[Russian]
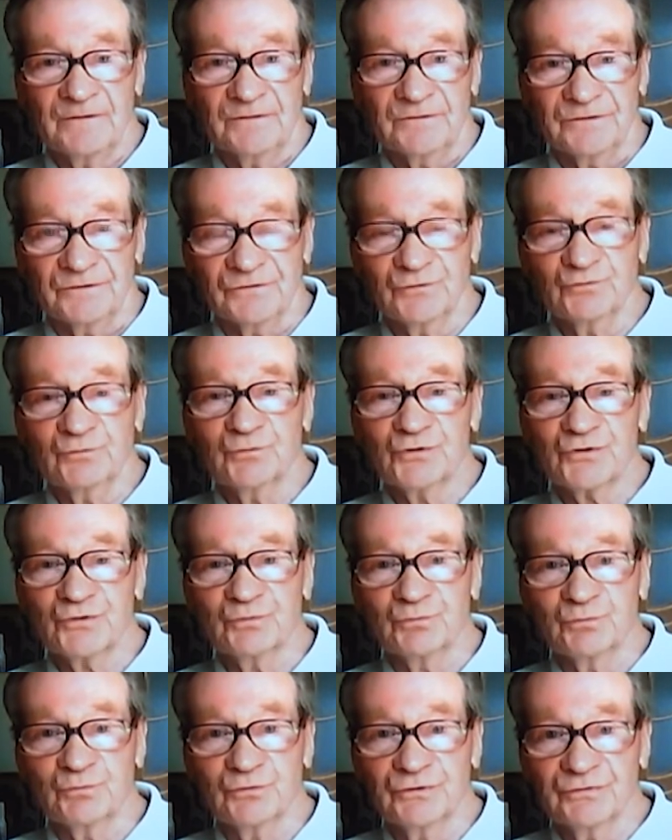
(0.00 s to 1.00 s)
думаю, что
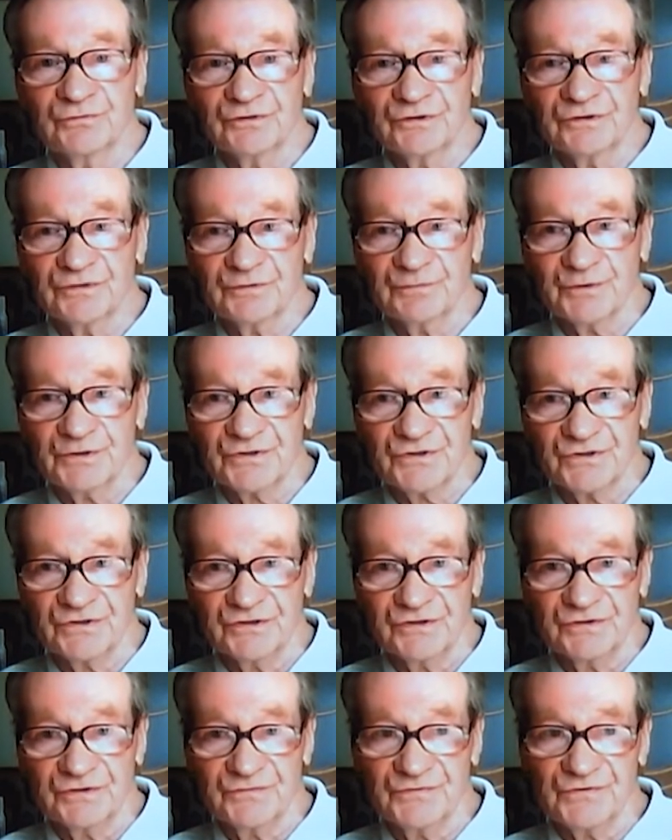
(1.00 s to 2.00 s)
будет вот это происходить
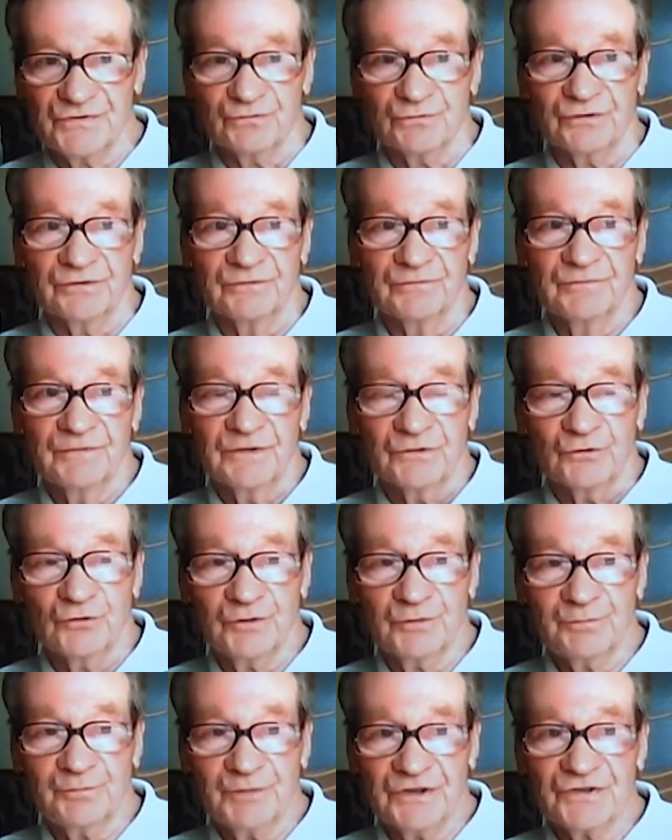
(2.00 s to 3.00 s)
все. Но
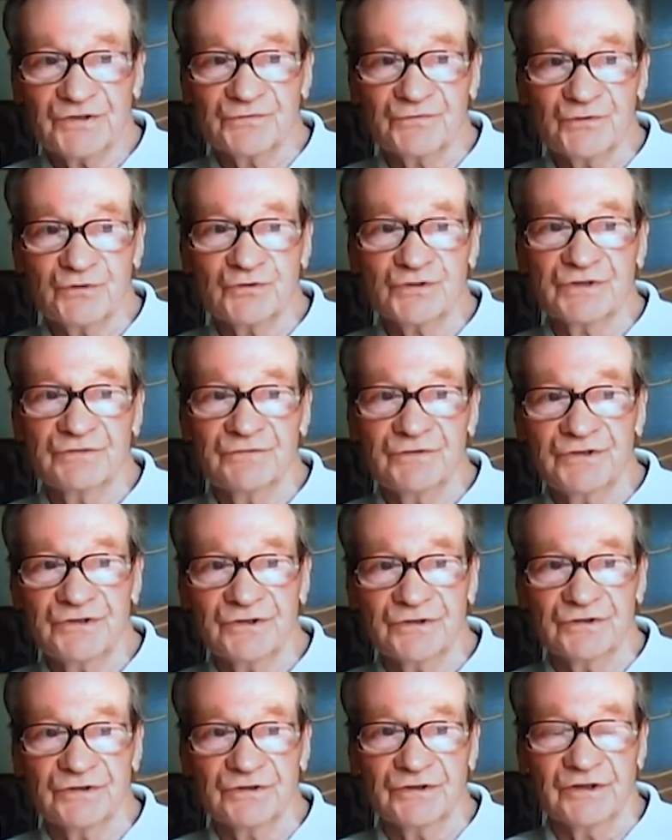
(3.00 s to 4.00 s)
опять же, все зависит
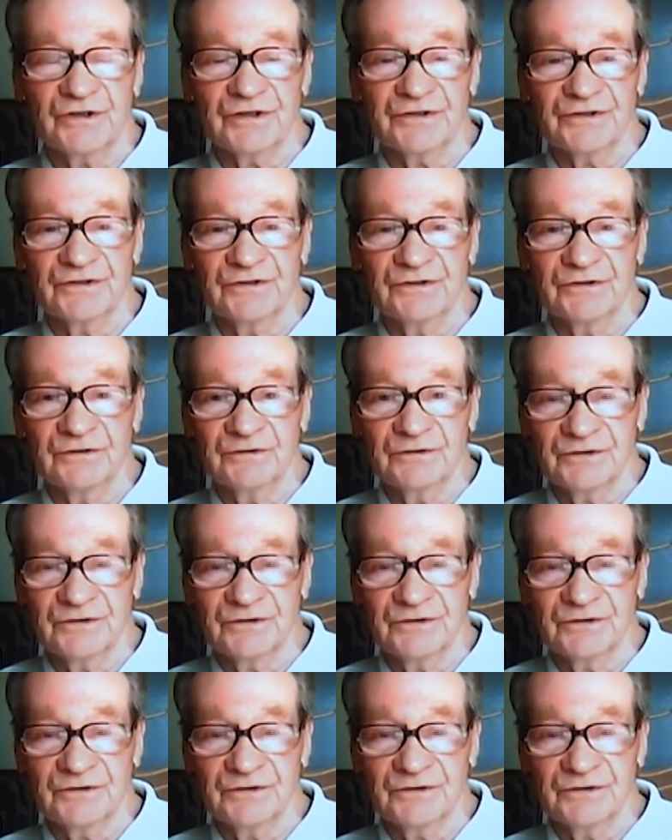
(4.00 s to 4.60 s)
от того